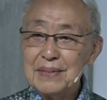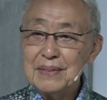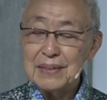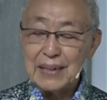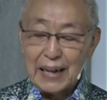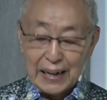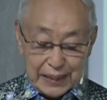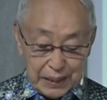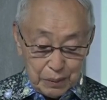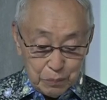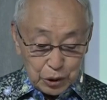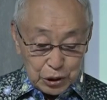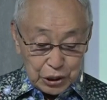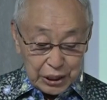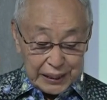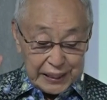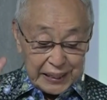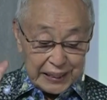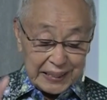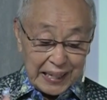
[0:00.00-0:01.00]
Nah ini
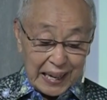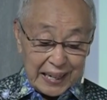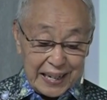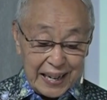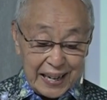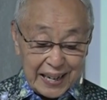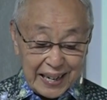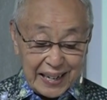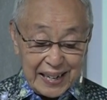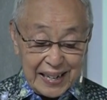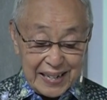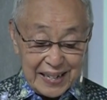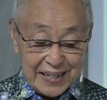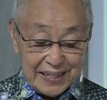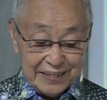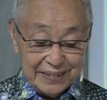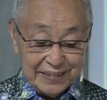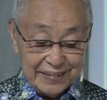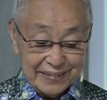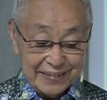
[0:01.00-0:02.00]
mesti disadari ya.
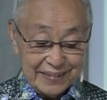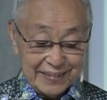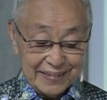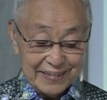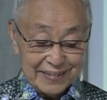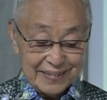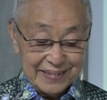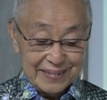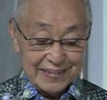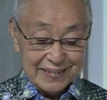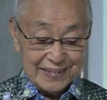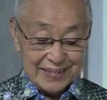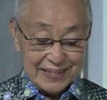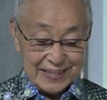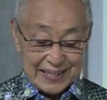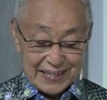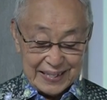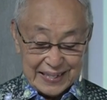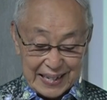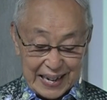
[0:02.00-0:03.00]

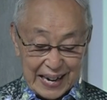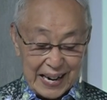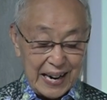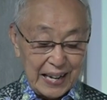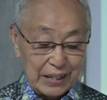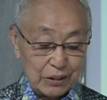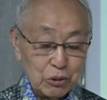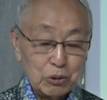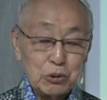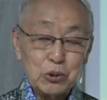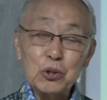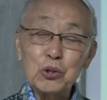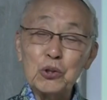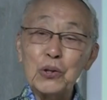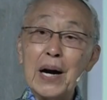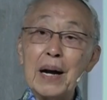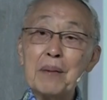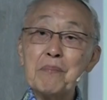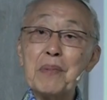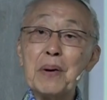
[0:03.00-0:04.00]
Karena itu
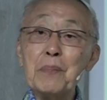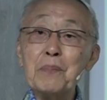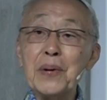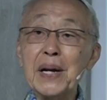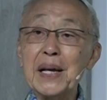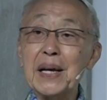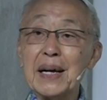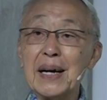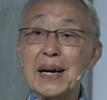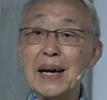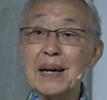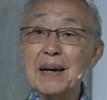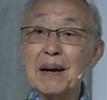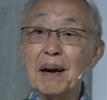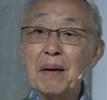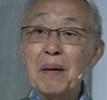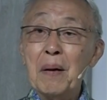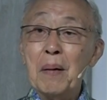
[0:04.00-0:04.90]
Tuhan memberikan